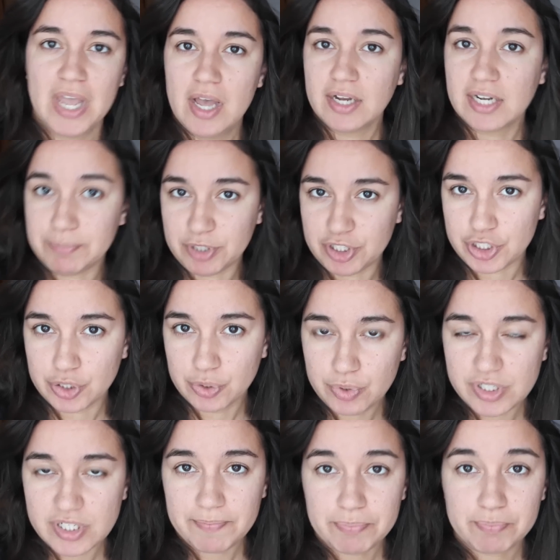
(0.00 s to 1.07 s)

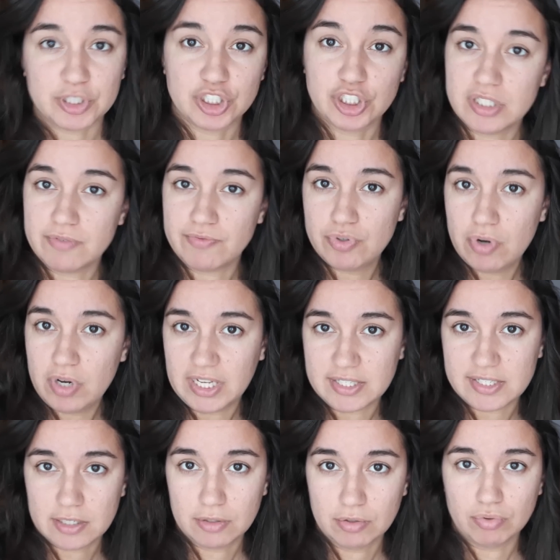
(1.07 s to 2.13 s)
комментируйте, пишите, все ли я
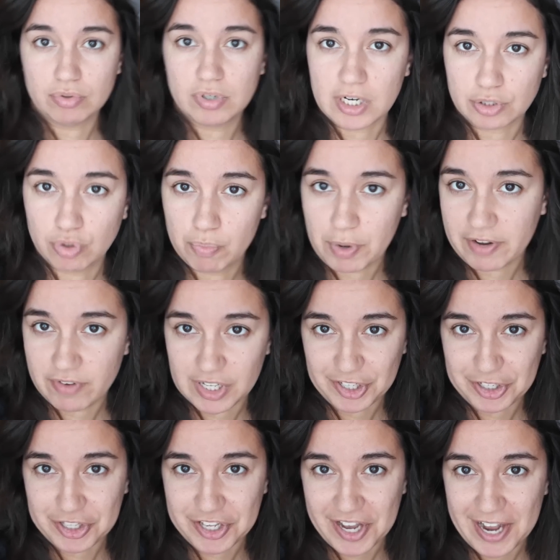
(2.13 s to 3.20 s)
делаю хорошо, правильно,
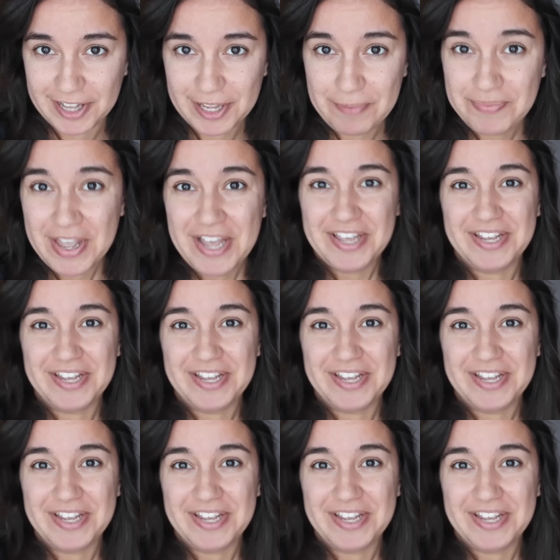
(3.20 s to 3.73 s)
гениально,